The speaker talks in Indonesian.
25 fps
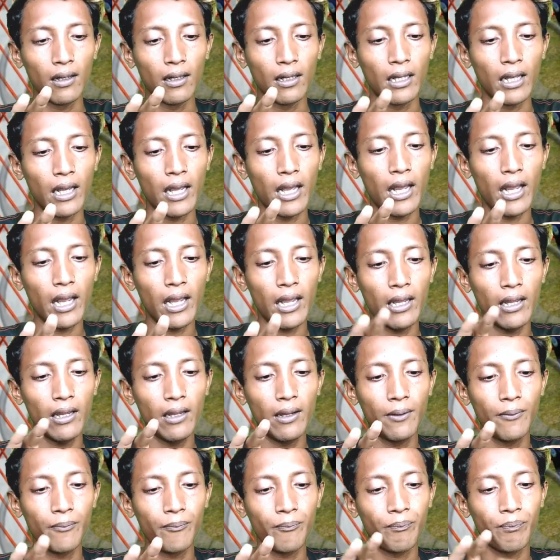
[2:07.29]
oke
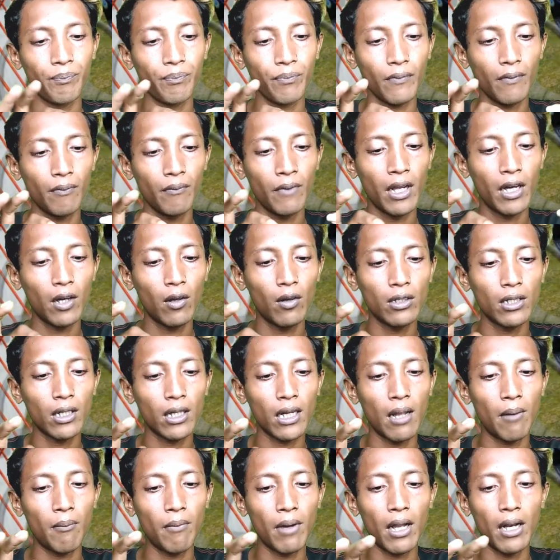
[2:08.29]
jangan nggak usah
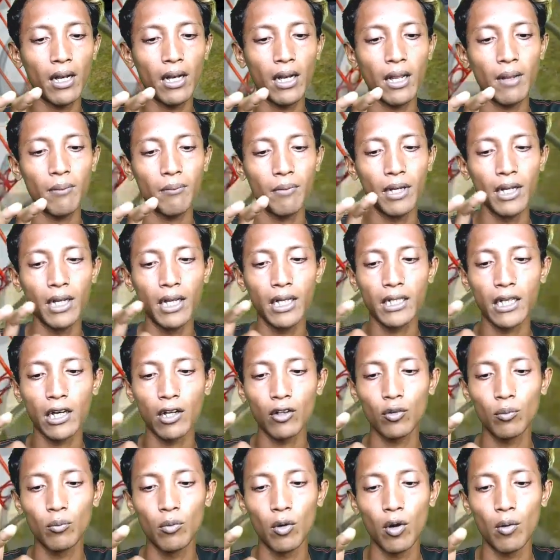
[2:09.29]
kelamaan deh mending kita
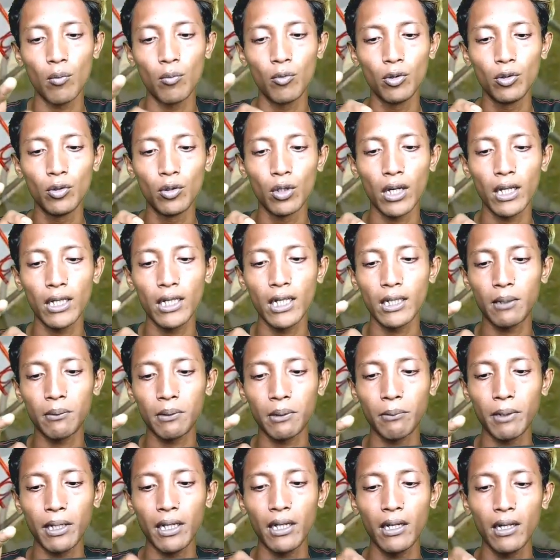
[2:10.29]
langsung bawa mundur aja
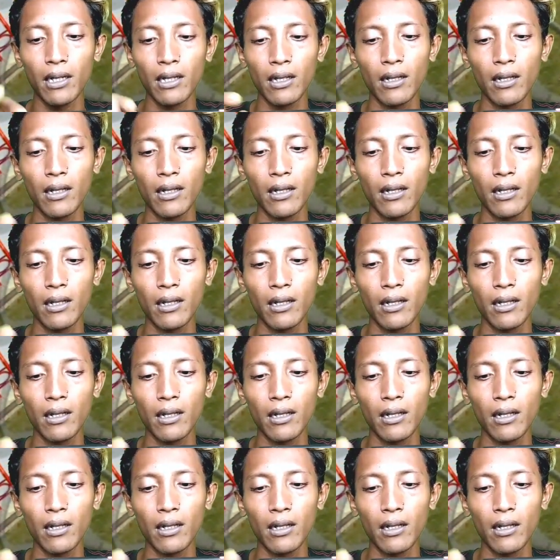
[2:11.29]
teman-teman